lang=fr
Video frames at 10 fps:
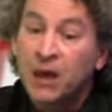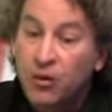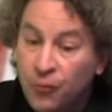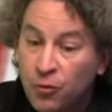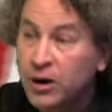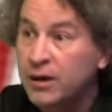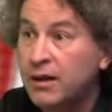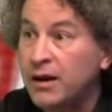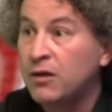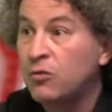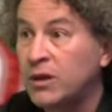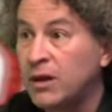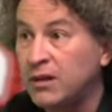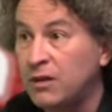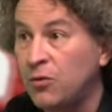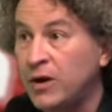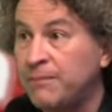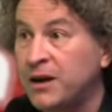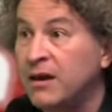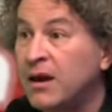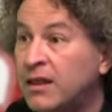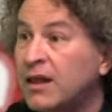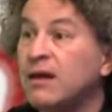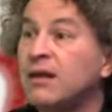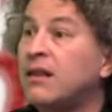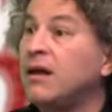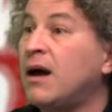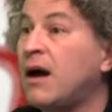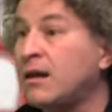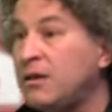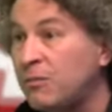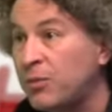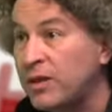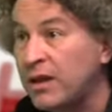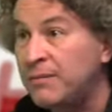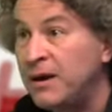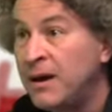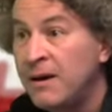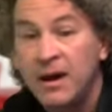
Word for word: Il faut que les salaires soient indexés sur les prix. Ça, c'est indispensable.